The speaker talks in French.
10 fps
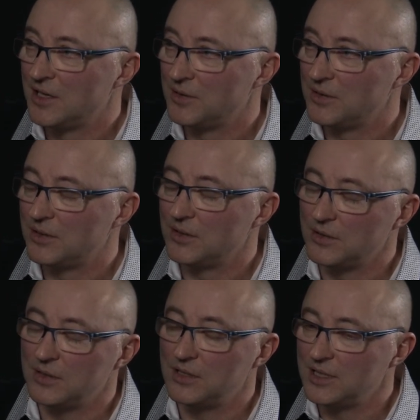
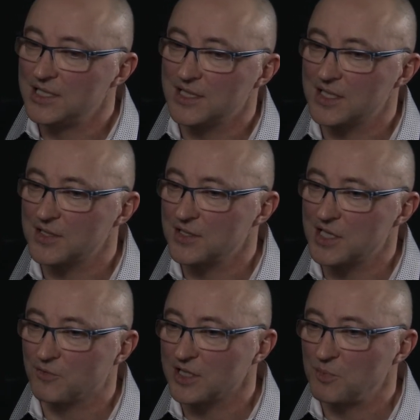euh, les exercices
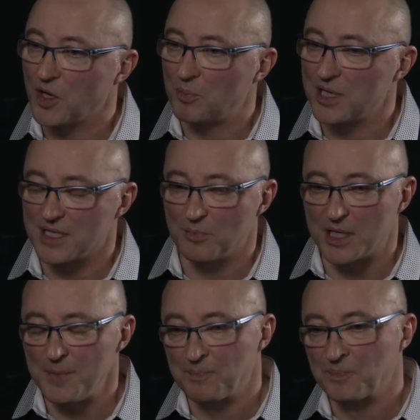qui vont être mis en place
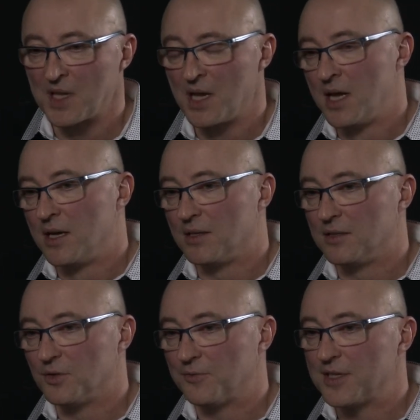après.
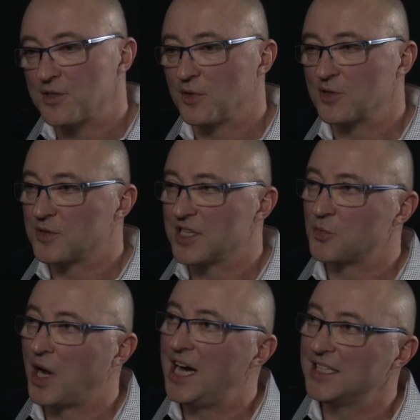Euh, de façon à ce que ça
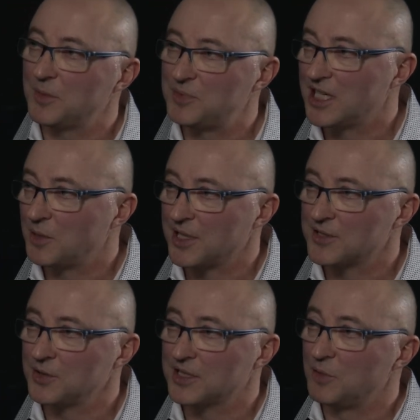soit adapté à la
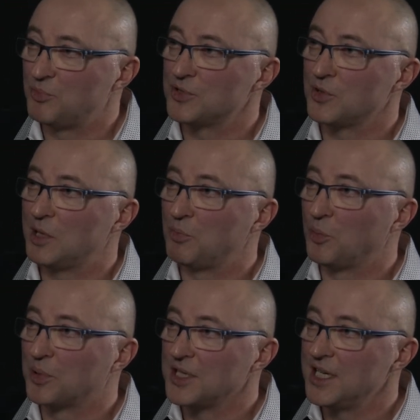personne, qu'elle puisse se
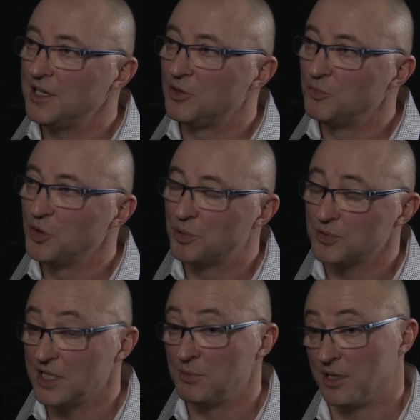l'approprier le mieux
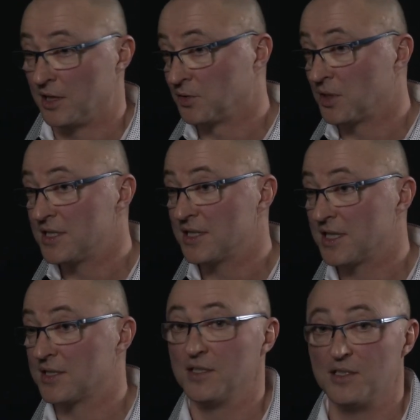possible. Alors, dans les
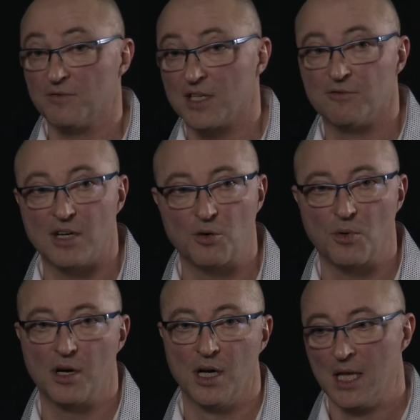exercices, il va y avoir quoi